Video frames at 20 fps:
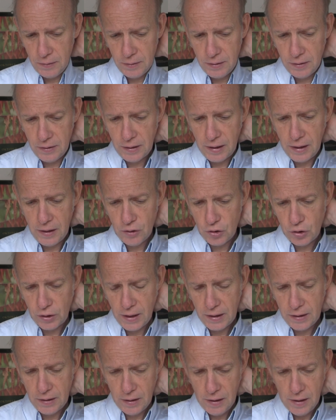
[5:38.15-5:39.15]
Und diese
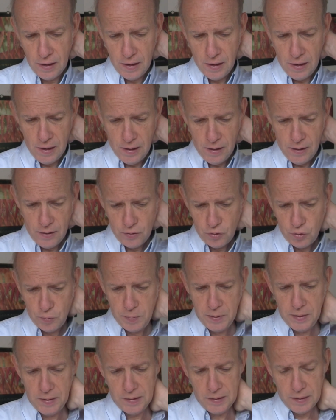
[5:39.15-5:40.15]
Rennstrecke
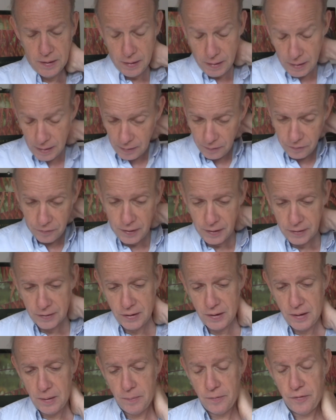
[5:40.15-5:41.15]
spielt ja anfangs
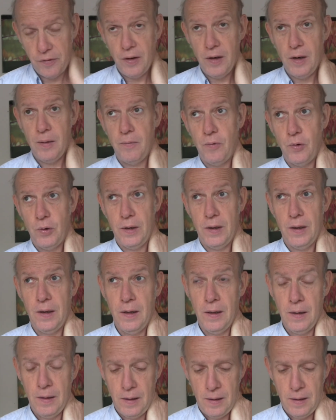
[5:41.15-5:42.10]
in dem Film, wo der